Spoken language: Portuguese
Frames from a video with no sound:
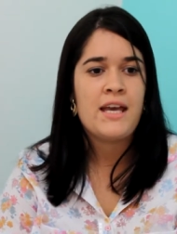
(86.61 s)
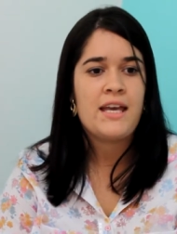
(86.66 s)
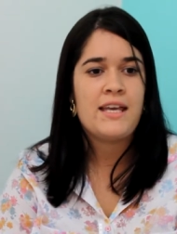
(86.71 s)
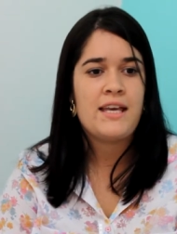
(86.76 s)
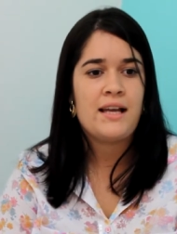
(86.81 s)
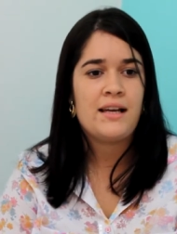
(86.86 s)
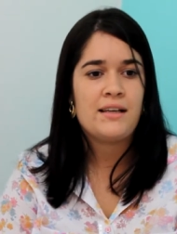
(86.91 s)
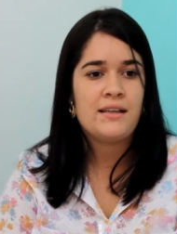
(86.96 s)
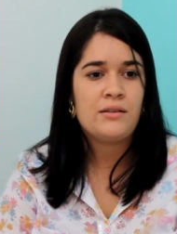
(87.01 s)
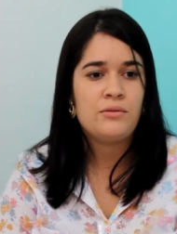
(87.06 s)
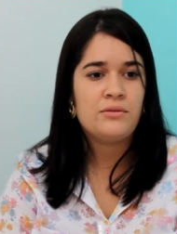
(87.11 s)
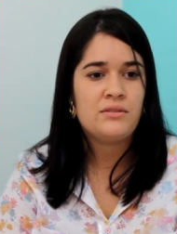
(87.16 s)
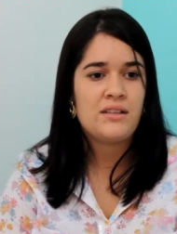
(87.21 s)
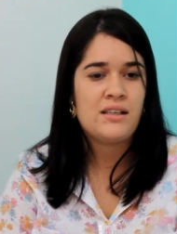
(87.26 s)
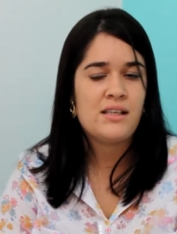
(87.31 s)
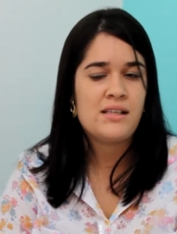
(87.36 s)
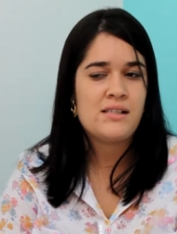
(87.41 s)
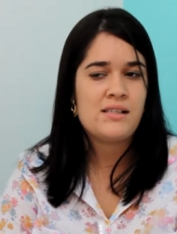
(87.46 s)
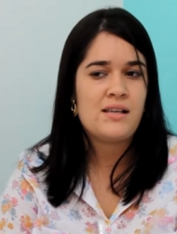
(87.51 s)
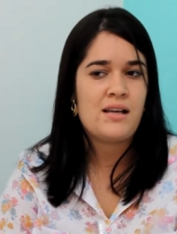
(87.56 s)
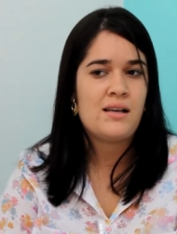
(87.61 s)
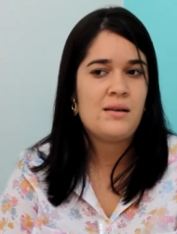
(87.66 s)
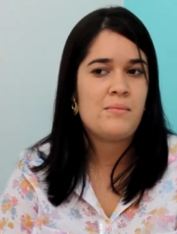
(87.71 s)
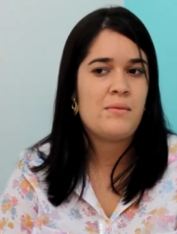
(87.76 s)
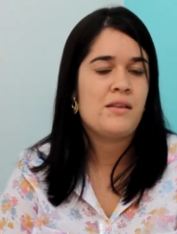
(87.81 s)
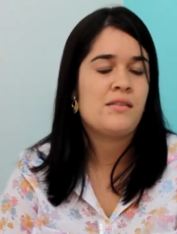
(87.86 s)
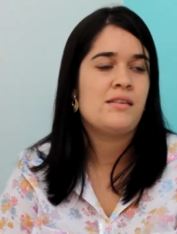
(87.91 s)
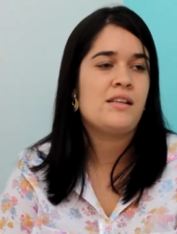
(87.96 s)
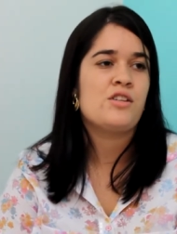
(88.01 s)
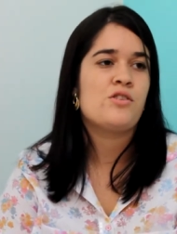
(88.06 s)
e ela não tem esse
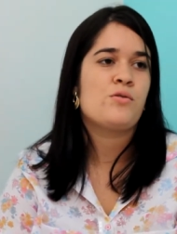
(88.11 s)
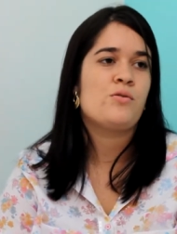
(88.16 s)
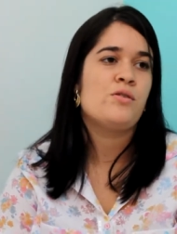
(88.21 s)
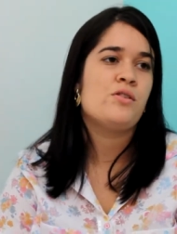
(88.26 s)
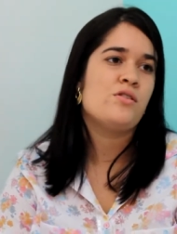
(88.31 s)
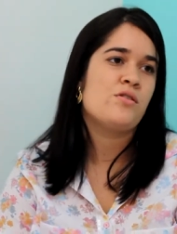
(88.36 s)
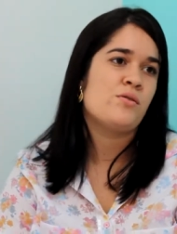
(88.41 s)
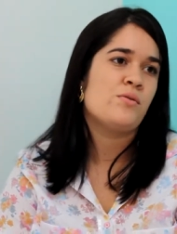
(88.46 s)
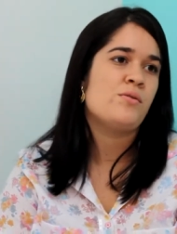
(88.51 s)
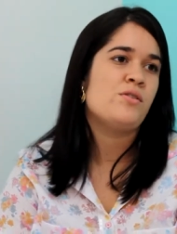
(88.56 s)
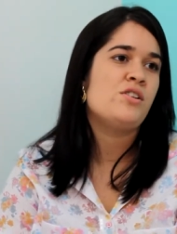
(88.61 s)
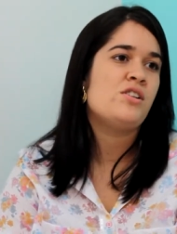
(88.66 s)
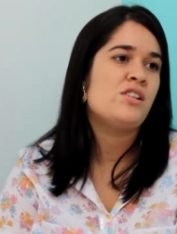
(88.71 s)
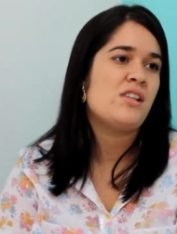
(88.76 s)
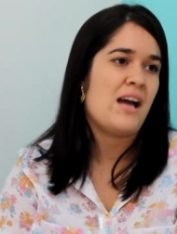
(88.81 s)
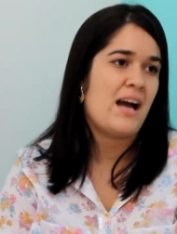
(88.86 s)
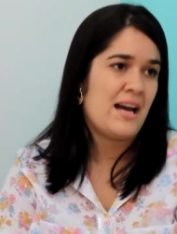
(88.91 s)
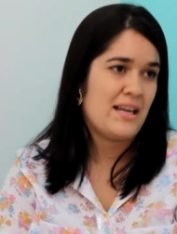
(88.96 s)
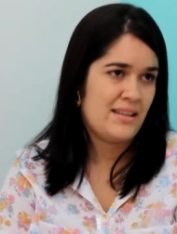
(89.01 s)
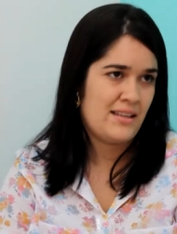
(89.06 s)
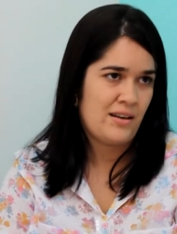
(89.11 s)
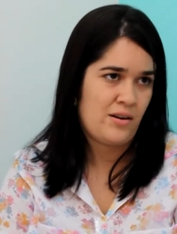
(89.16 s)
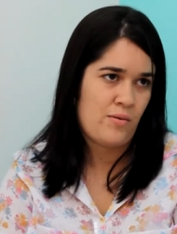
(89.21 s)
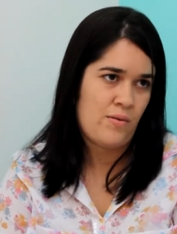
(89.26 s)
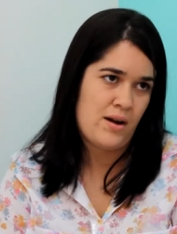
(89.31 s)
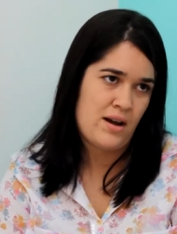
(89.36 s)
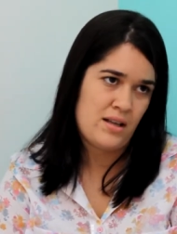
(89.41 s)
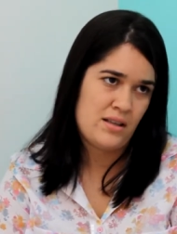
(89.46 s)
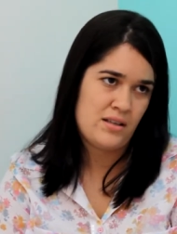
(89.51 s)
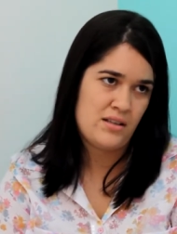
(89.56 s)
alimento nas condições
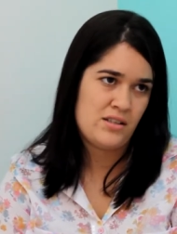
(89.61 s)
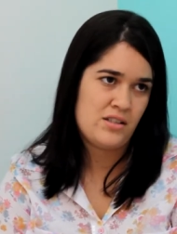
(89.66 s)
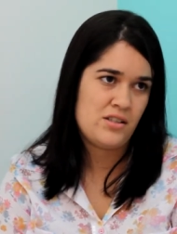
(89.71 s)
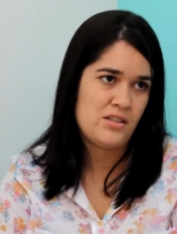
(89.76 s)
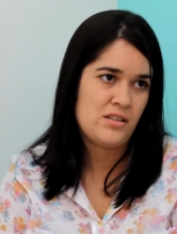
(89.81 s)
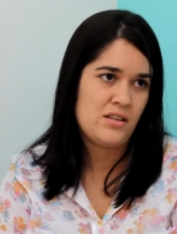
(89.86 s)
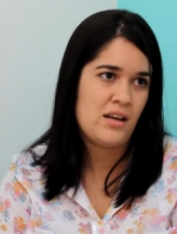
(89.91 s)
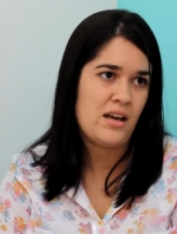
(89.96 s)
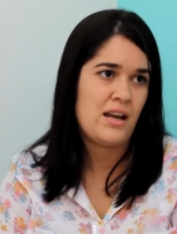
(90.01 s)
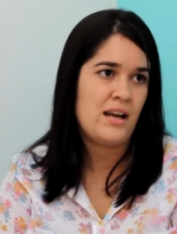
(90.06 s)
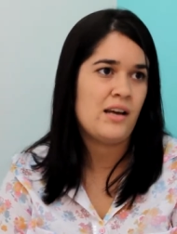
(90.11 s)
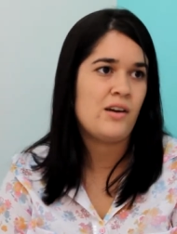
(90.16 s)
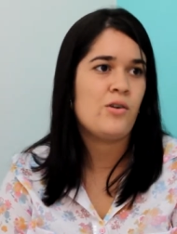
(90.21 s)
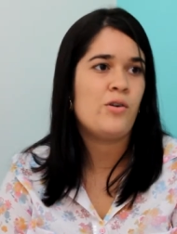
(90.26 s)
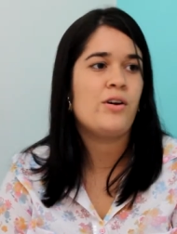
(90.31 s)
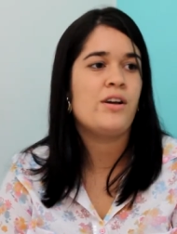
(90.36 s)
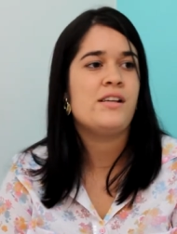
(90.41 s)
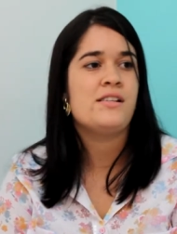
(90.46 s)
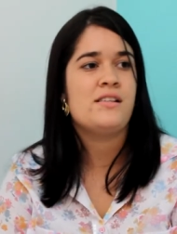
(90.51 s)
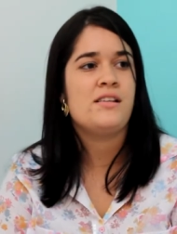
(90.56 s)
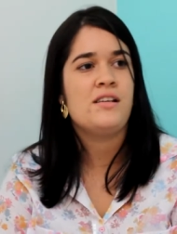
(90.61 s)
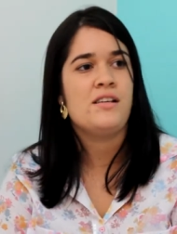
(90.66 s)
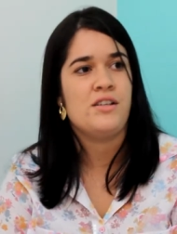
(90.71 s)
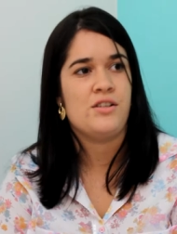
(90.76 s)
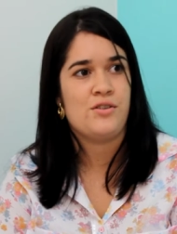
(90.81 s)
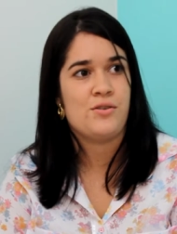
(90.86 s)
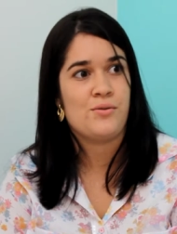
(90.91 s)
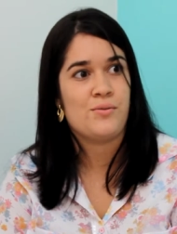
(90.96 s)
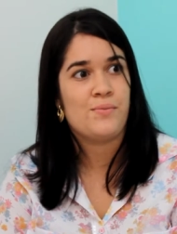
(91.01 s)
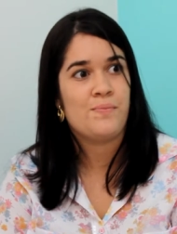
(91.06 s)
adequadas, ela corre esse
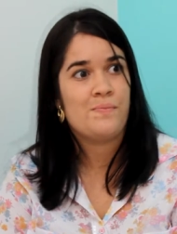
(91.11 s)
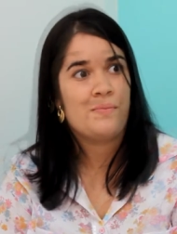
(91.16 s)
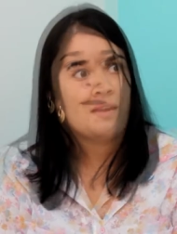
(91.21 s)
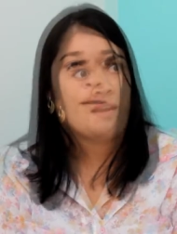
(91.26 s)
risco.